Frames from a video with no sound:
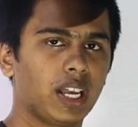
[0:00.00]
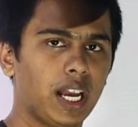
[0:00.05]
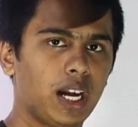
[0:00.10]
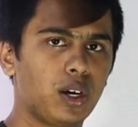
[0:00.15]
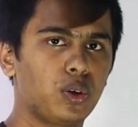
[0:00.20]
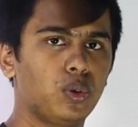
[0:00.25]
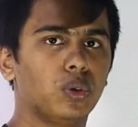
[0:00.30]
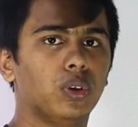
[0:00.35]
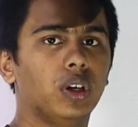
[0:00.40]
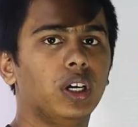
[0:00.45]

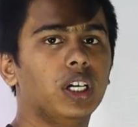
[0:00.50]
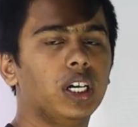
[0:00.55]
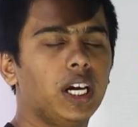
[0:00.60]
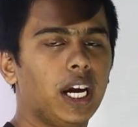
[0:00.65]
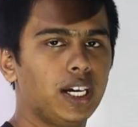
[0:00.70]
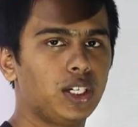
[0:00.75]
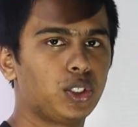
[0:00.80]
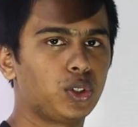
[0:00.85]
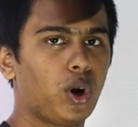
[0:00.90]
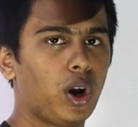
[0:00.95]
এখন
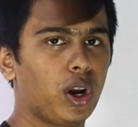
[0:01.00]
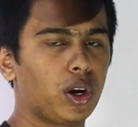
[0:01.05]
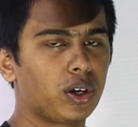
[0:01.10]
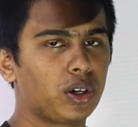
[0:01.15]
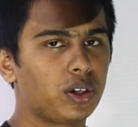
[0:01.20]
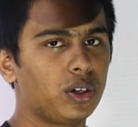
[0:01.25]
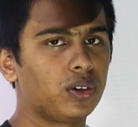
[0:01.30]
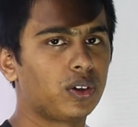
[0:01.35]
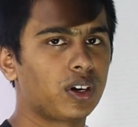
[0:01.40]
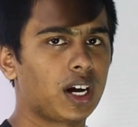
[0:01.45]
এই
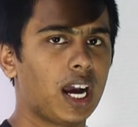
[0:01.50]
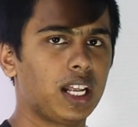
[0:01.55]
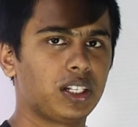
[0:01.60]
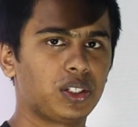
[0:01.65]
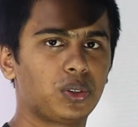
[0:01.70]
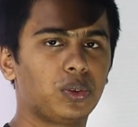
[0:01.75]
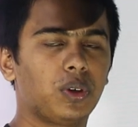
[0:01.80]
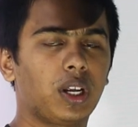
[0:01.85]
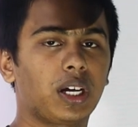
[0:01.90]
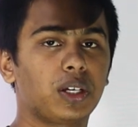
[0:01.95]
স্বয়ংক্রিয়
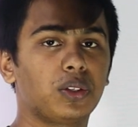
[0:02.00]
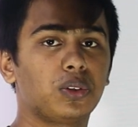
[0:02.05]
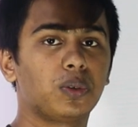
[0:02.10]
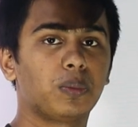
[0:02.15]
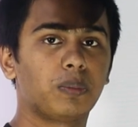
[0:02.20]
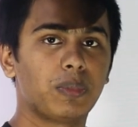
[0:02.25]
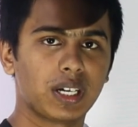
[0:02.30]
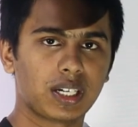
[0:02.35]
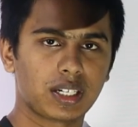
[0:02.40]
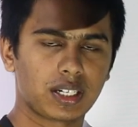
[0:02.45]
কাজগুলা কিন্তু
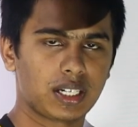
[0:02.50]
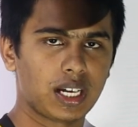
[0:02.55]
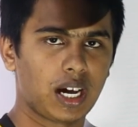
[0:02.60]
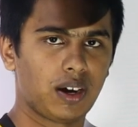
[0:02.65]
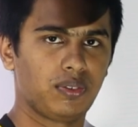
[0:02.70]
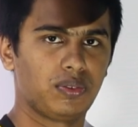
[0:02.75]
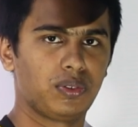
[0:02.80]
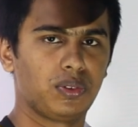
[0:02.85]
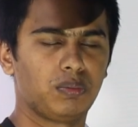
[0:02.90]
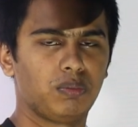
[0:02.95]
বেশ
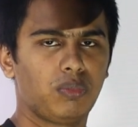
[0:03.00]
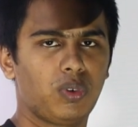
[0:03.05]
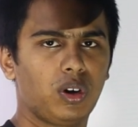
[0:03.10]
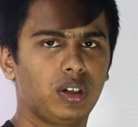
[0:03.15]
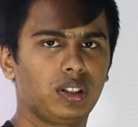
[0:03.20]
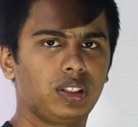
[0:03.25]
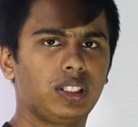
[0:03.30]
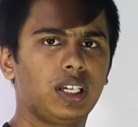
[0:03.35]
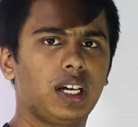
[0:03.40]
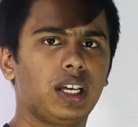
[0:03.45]
টাফ
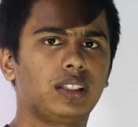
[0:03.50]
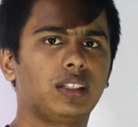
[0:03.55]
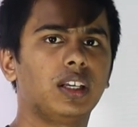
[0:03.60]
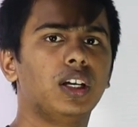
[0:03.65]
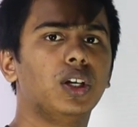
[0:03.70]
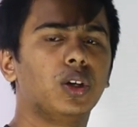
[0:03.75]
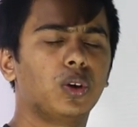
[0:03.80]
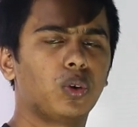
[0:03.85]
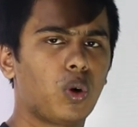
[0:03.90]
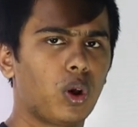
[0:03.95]
অর্থাৎ
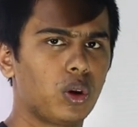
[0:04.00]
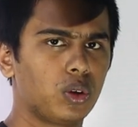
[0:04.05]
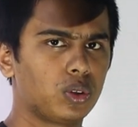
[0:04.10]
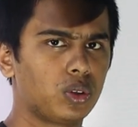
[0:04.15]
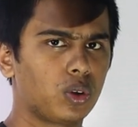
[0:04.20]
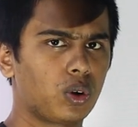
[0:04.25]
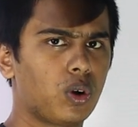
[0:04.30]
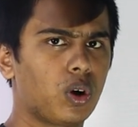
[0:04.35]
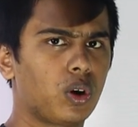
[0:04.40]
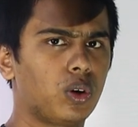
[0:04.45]

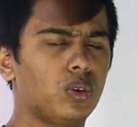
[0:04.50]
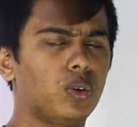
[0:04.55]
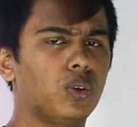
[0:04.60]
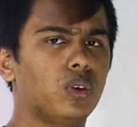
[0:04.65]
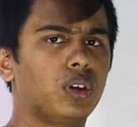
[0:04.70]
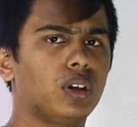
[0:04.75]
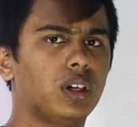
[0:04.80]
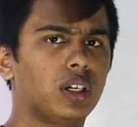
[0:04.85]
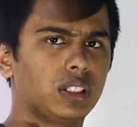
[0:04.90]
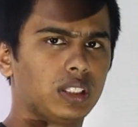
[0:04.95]

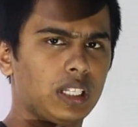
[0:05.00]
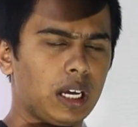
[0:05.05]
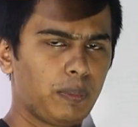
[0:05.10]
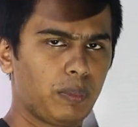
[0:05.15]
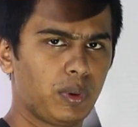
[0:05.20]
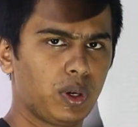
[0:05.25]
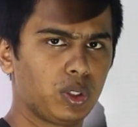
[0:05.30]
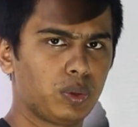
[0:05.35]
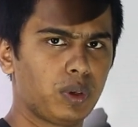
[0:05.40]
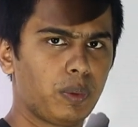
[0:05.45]
গলদকরণ
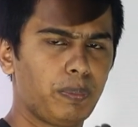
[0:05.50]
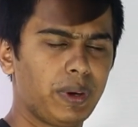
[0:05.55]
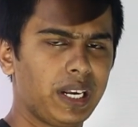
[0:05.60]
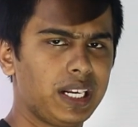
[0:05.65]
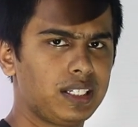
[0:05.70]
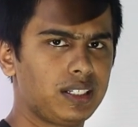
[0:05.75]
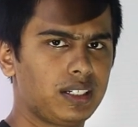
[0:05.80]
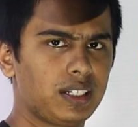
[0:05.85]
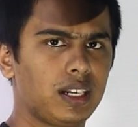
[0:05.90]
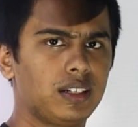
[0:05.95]
তারপরে তোমার
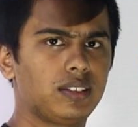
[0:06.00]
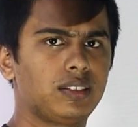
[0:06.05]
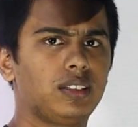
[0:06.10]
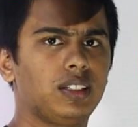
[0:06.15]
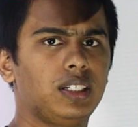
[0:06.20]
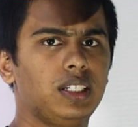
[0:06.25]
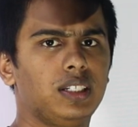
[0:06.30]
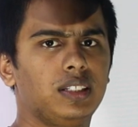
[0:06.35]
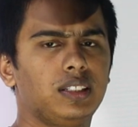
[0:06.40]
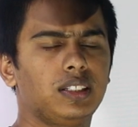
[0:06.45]

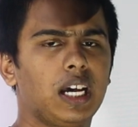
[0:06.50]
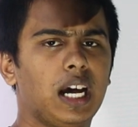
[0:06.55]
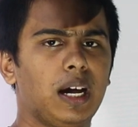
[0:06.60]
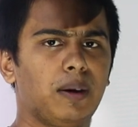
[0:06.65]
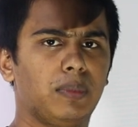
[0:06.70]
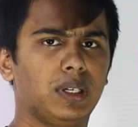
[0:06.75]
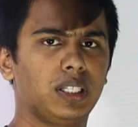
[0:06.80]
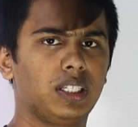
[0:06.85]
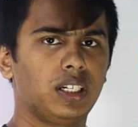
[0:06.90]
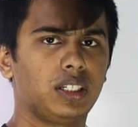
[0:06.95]
পেরিস্টালসিস
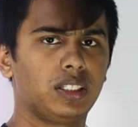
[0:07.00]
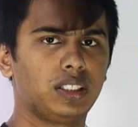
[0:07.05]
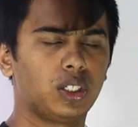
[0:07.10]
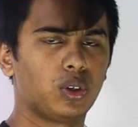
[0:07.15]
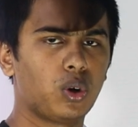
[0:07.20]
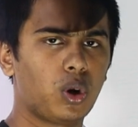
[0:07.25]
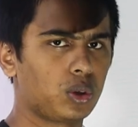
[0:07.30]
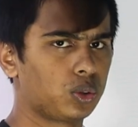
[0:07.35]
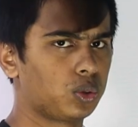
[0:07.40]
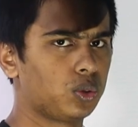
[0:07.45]
আমাদের যে
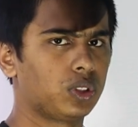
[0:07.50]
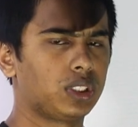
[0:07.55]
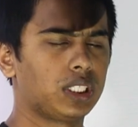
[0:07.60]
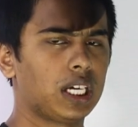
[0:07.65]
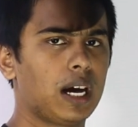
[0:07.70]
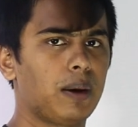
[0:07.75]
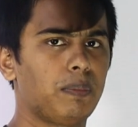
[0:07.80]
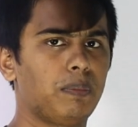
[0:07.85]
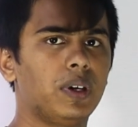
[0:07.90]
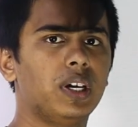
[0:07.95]

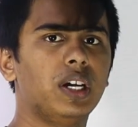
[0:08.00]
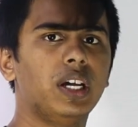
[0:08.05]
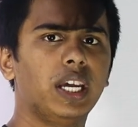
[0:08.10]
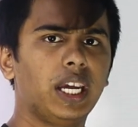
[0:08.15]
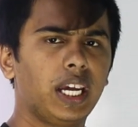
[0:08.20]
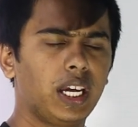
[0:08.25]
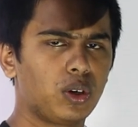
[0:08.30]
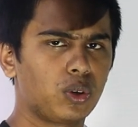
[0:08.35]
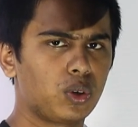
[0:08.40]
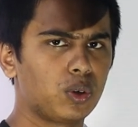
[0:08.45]
রক্তচাপ
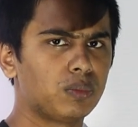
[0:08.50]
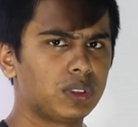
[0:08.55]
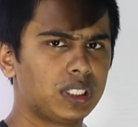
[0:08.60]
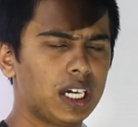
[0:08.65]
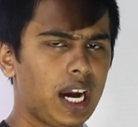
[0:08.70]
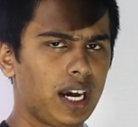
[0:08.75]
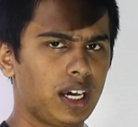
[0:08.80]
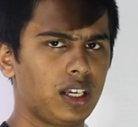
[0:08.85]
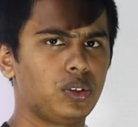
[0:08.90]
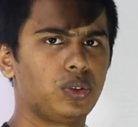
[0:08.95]
এরকম
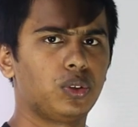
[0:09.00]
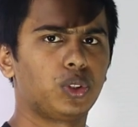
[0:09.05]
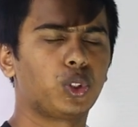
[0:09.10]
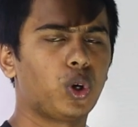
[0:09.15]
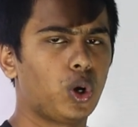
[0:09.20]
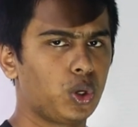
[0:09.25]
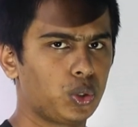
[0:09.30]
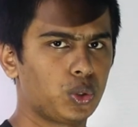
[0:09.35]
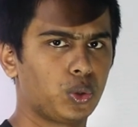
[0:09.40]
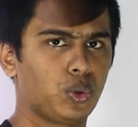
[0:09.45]
যা কিছু
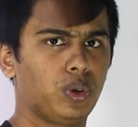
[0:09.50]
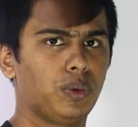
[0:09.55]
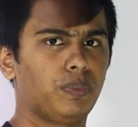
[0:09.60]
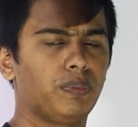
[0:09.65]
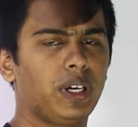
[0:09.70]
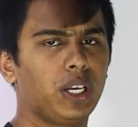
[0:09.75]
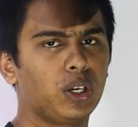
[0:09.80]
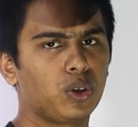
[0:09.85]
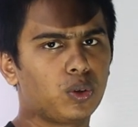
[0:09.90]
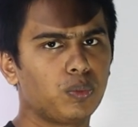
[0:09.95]
শ্বসন
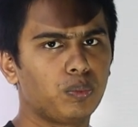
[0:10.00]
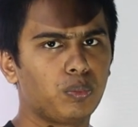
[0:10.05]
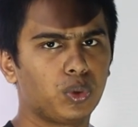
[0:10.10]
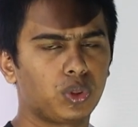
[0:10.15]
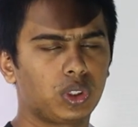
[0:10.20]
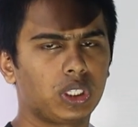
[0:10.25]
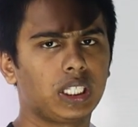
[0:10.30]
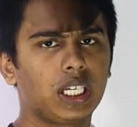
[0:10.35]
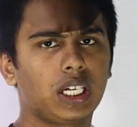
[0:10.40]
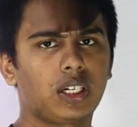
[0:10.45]
এরকম
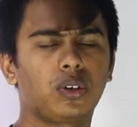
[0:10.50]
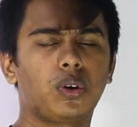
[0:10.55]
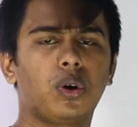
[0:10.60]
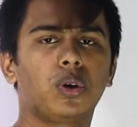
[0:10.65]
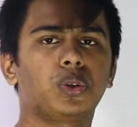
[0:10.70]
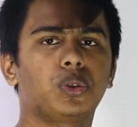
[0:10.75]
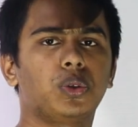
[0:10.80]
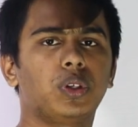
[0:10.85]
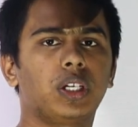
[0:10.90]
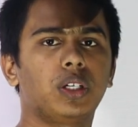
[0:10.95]
প্রত্যেকটা
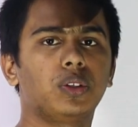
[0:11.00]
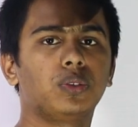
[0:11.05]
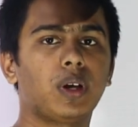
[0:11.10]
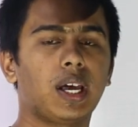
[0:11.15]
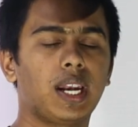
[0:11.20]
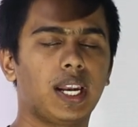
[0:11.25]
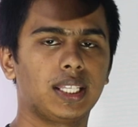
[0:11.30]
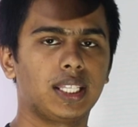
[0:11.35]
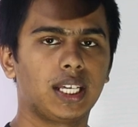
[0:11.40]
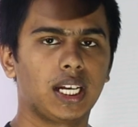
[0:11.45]
অংশই কিন্তু
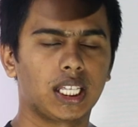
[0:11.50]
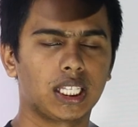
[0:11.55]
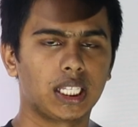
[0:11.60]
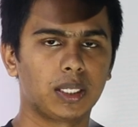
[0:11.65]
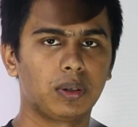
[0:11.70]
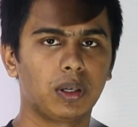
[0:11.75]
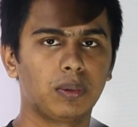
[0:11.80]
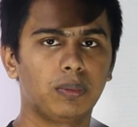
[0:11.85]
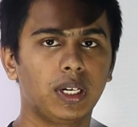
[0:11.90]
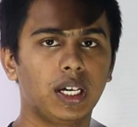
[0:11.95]
আলাদা
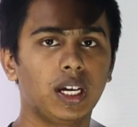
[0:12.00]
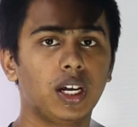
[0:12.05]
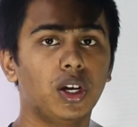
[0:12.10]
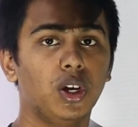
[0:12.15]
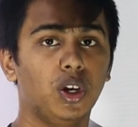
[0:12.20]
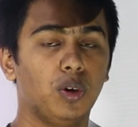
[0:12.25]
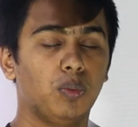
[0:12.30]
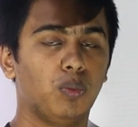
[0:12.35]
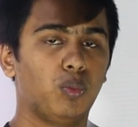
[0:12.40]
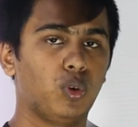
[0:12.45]
আলাদাভাবে
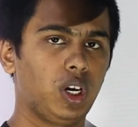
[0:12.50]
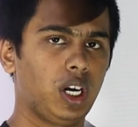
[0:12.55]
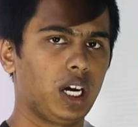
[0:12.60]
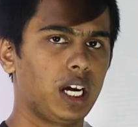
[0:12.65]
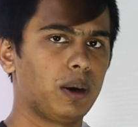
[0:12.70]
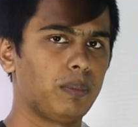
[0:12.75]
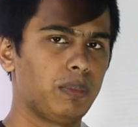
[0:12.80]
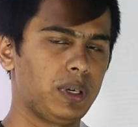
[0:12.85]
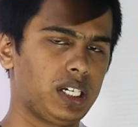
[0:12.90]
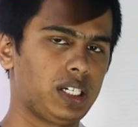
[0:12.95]
মনে
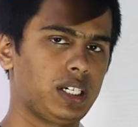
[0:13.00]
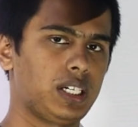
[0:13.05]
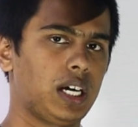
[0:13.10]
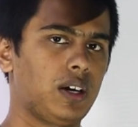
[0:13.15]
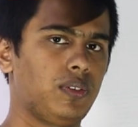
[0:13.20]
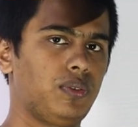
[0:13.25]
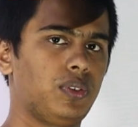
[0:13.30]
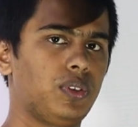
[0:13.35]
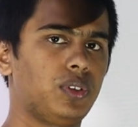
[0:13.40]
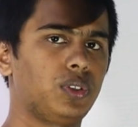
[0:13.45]
রাখা বেশ
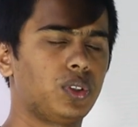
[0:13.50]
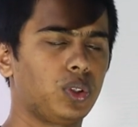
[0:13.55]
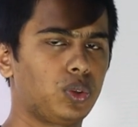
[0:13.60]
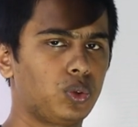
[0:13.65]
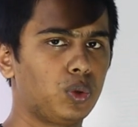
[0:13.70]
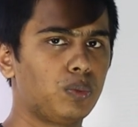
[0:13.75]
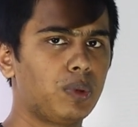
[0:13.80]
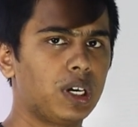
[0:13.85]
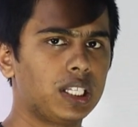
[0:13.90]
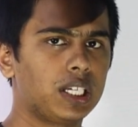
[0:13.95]
টাফ সো
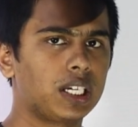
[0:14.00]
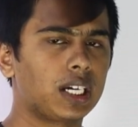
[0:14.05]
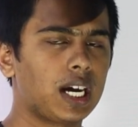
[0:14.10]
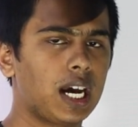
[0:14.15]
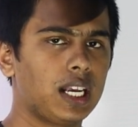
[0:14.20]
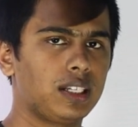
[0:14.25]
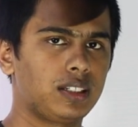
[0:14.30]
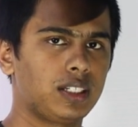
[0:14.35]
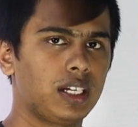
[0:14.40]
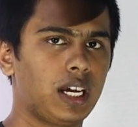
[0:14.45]
তোমাদের
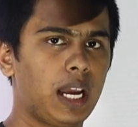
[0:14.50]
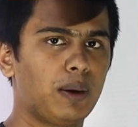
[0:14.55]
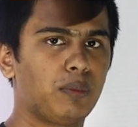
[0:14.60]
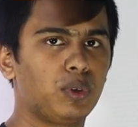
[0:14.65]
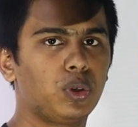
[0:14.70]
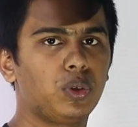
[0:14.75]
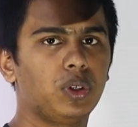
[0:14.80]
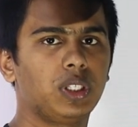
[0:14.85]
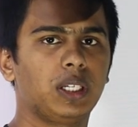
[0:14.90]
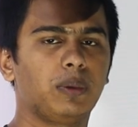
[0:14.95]
কাজটা
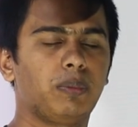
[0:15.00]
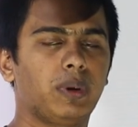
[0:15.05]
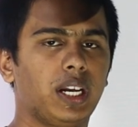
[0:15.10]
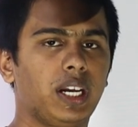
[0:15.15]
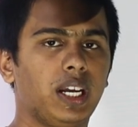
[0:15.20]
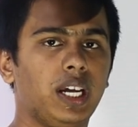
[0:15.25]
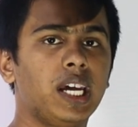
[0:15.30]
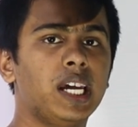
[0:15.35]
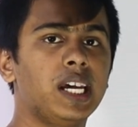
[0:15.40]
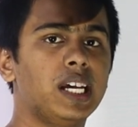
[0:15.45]
এমন হইতে
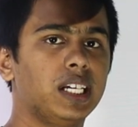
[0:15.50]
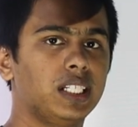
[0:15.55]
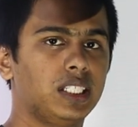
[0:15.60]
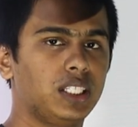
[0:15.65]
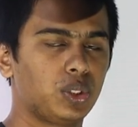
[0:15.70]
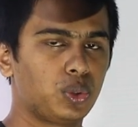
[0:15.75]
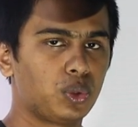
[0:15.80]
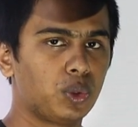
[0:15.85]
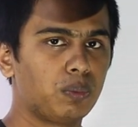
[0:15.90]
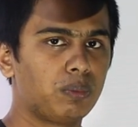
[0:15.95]
পারে
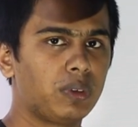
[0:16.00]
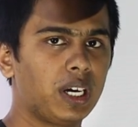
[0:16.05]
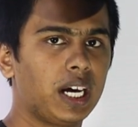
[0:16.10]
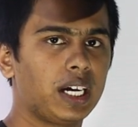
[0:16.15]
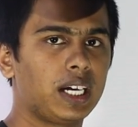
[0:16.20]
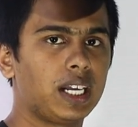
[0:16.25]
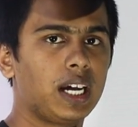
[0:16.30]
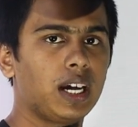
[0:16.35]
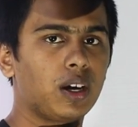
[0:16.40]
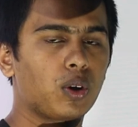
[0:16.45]
যে তোমরা
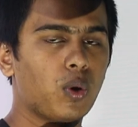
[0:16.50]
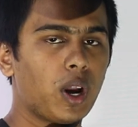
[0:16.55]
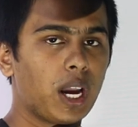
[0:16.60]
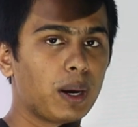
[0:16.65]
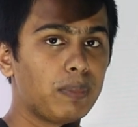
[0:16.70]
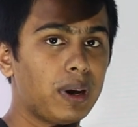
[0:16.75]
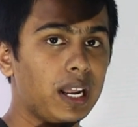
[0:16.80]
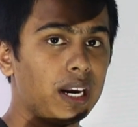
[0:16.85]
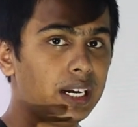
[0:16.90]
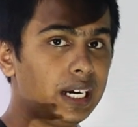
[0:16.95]
এটা
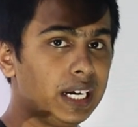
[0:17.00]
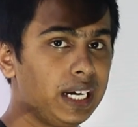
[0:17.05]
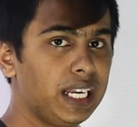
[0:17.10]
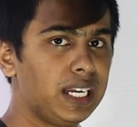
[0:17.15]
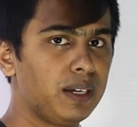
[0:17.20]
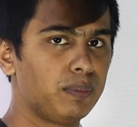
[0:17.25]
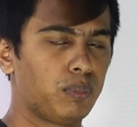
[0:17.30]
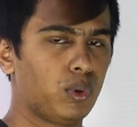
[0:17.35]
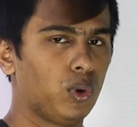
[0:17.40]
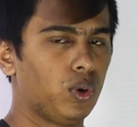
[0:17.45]
কয়েকবার
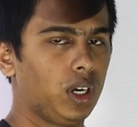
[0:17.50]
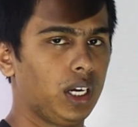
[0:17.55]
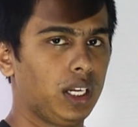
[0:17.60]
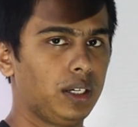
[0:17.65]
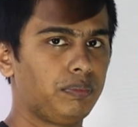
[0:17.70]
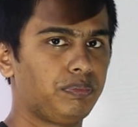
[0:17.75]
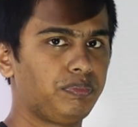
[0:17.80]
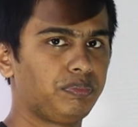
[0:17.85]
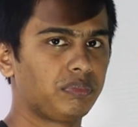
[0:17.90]
রিডিং পড়লে